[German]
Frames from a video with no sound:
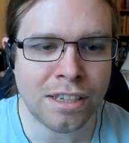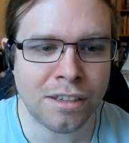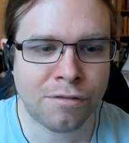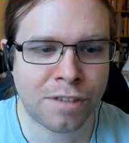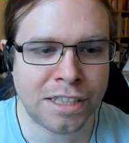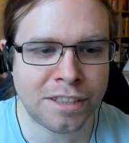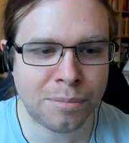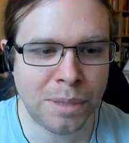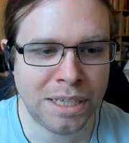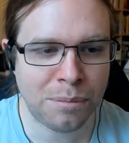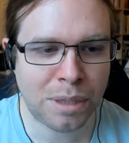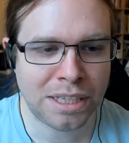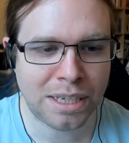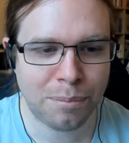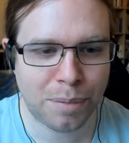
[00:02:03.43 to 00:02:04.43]
Falls mir
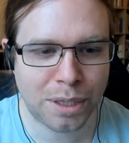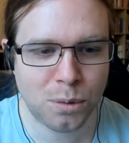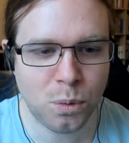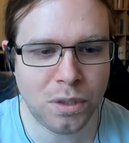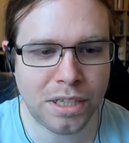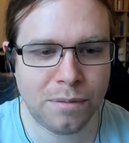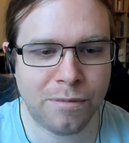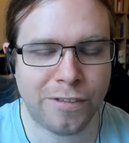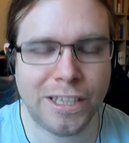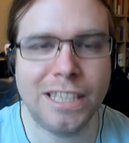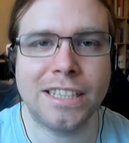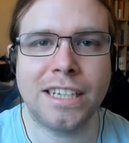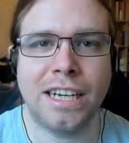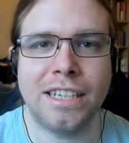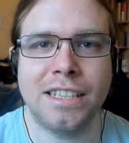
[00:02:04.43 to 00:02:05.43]
jemand ein paar gute
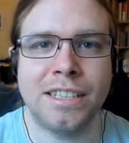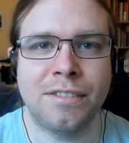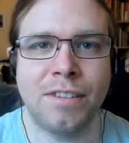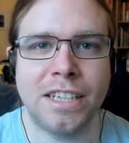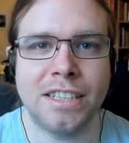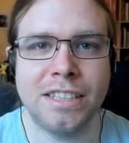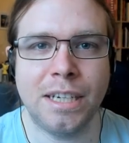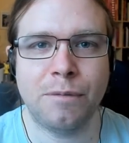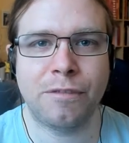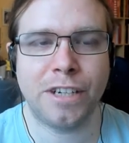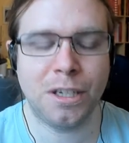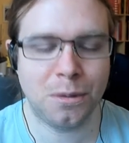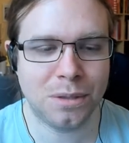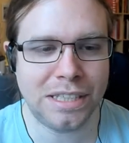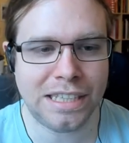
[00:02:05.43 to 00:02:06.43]
empfehlen kann, ich werde die
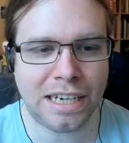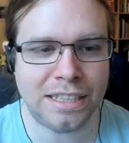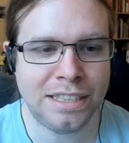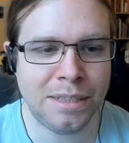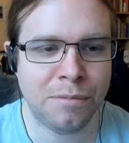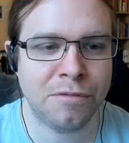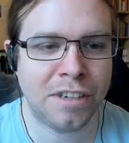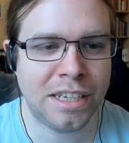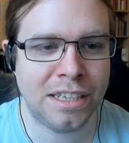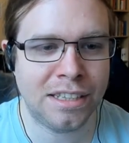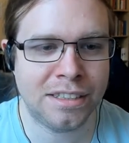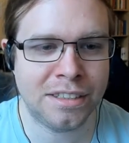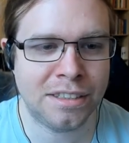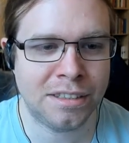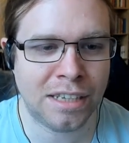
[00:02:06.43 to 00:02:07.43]
Empfehlung nicht annehmen, weil
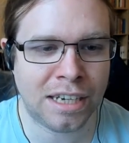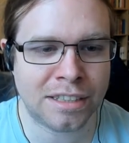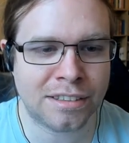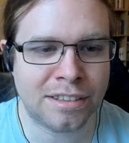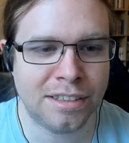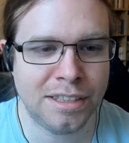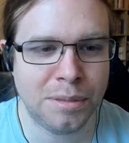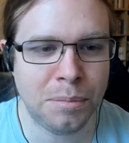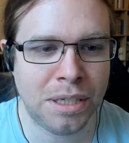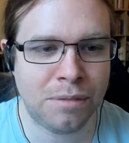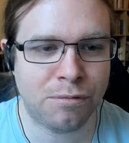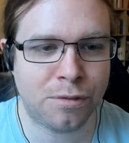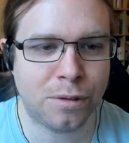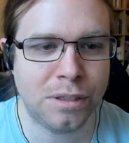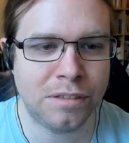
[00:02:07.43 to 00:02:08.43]
äh, Aktien, die mir
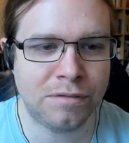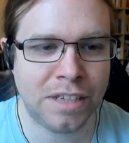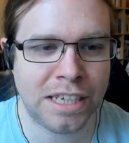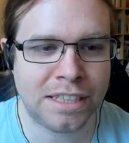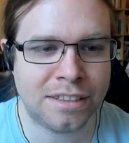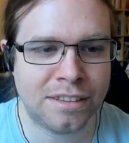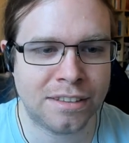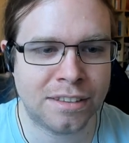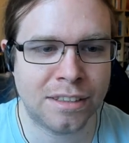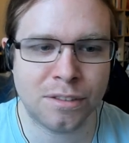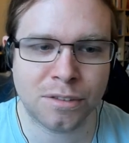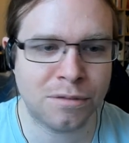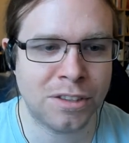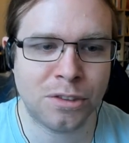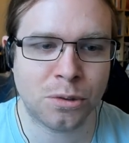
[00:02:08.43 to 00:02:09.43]
empfohlen werden, sind
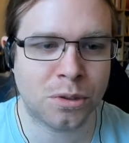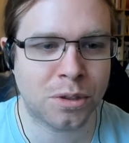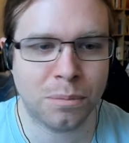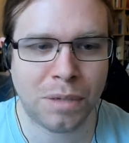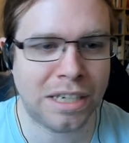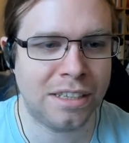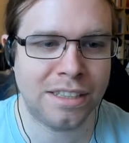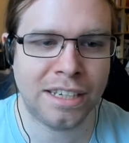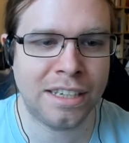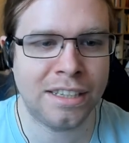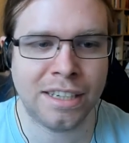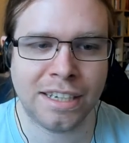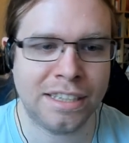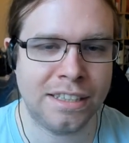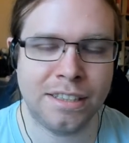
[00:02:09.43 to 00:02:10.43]
sowieso schon mal
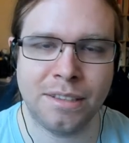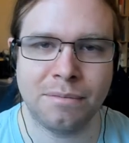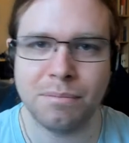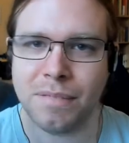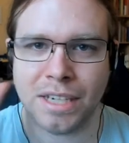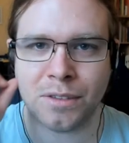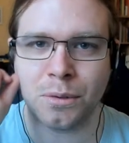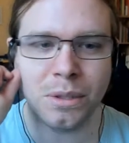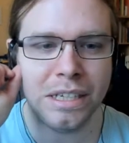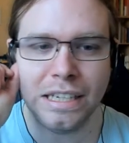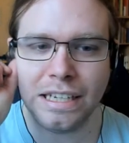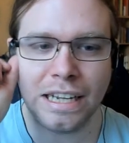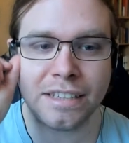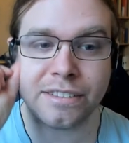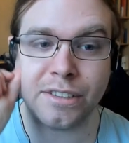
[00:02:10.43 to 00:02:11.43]
generell. Also
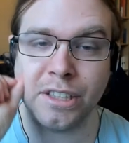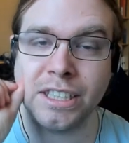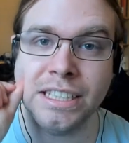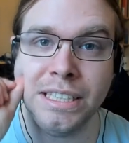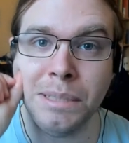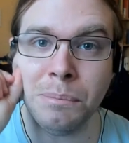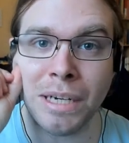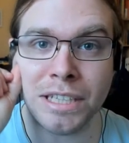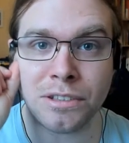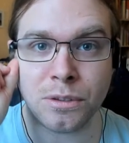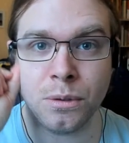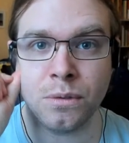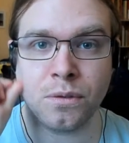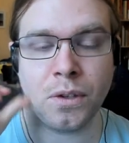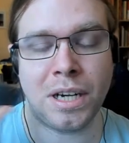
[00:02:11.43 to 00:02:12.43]
lasst euch niemals
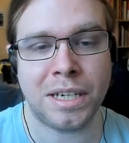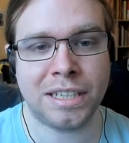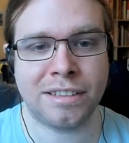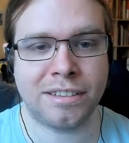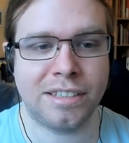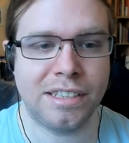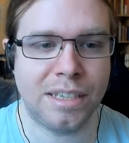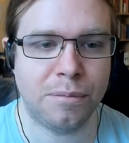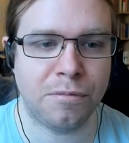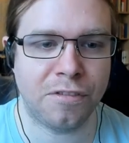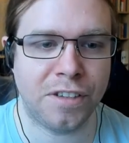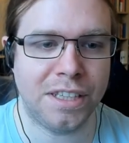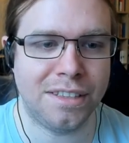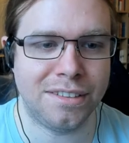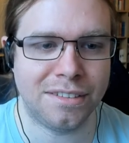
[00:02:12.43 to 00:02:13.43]
irgendwo Aktien
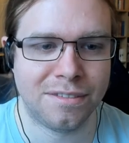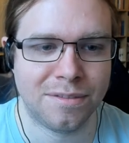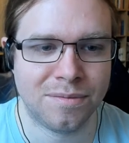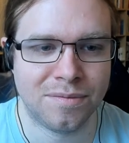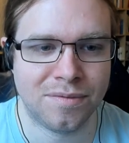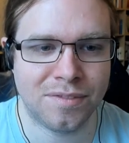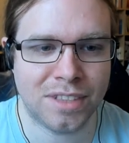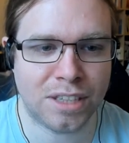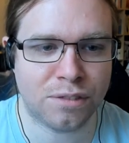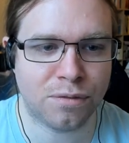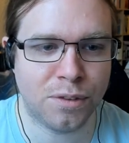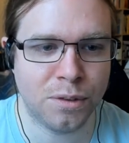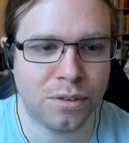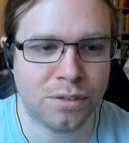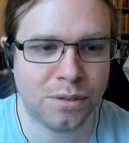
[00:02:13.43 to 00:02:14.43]
empfehlen. Das
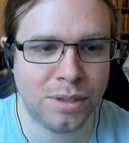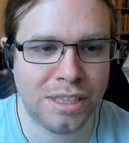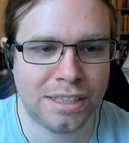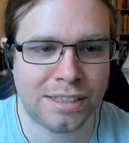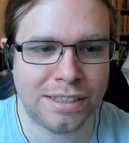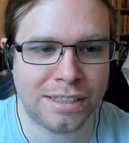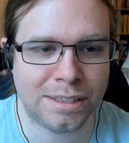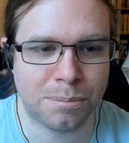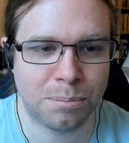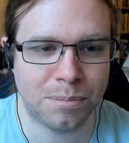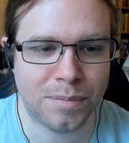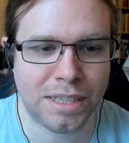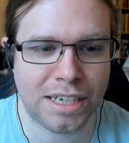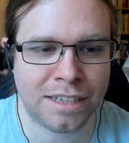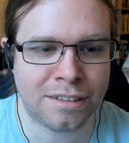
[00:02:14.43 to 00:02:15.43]
funktioniert nicht.
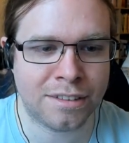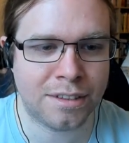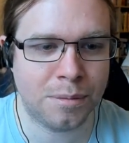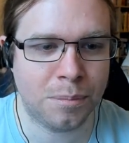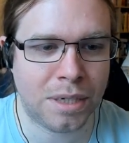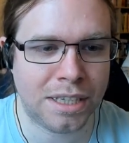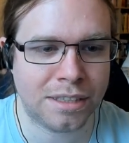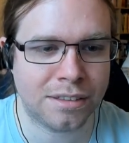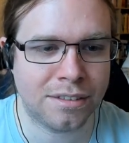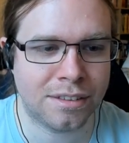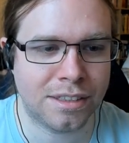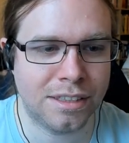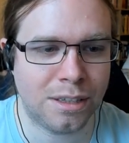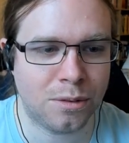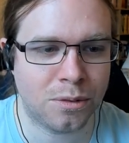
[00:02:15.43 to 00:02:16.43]
Der Aktienmarkt ist
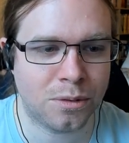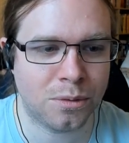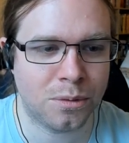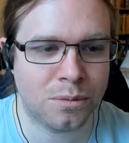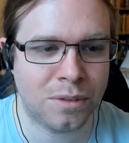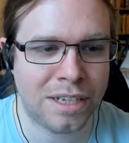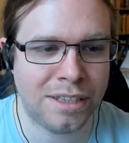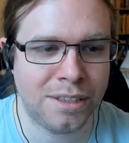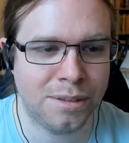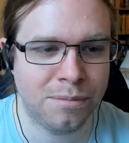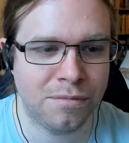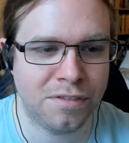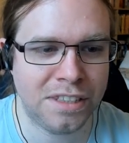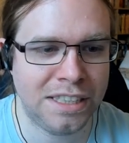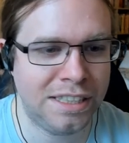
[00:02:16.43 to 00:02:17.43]
genauso
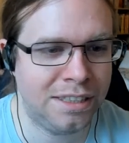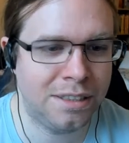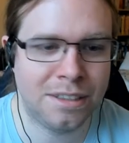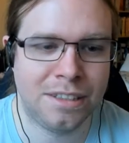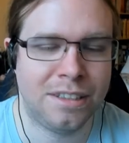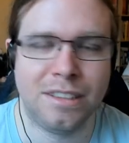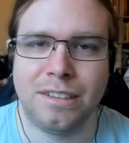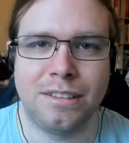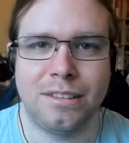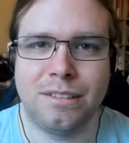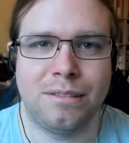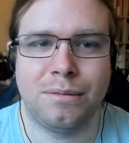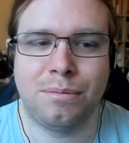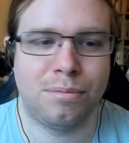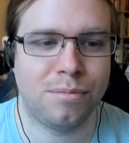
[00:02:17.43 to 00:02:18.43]
random wie äh,
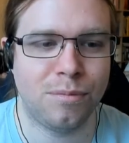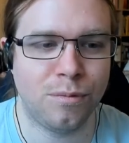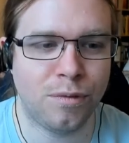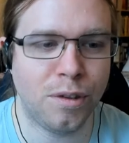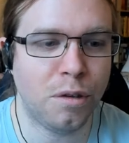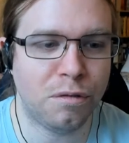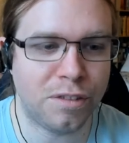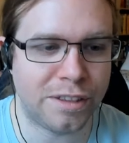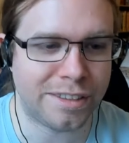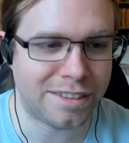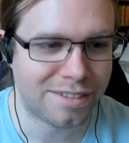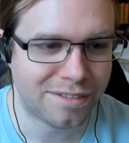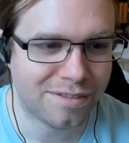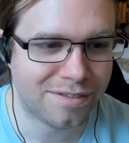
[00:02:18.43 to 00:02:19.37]
Würfeln.